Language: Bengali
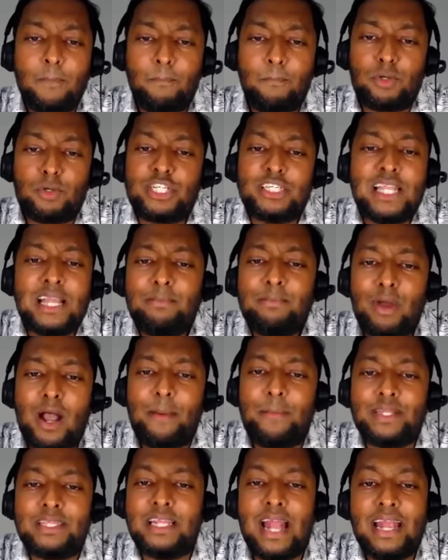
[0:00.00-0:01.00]
বসে থাকবো
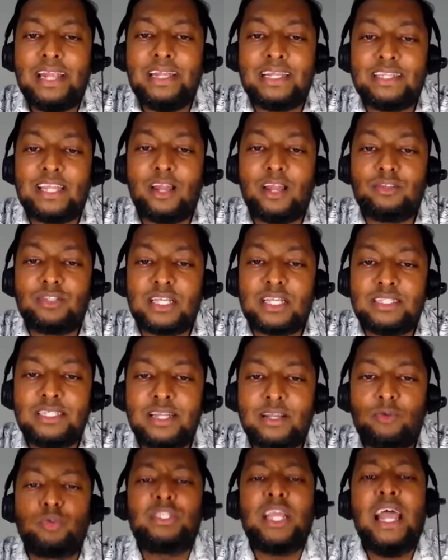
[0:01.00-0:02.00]
আমাদের আইন আদালত আছে
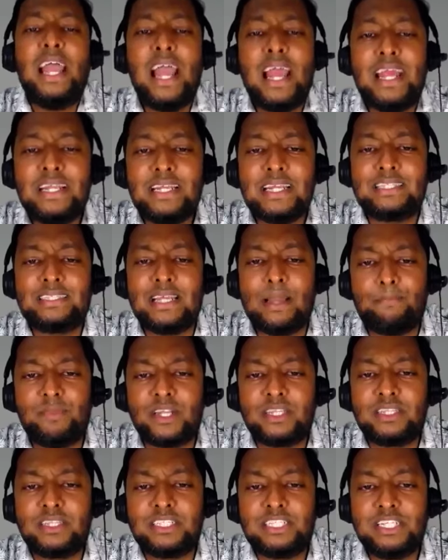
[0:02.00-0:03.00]
না কোথায় আইন আছে
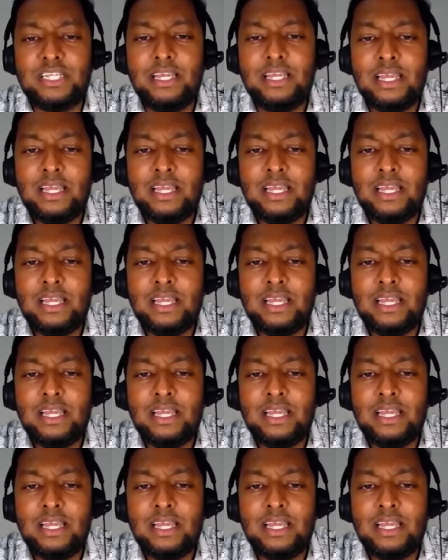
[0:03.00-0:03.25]
আপনার দেশে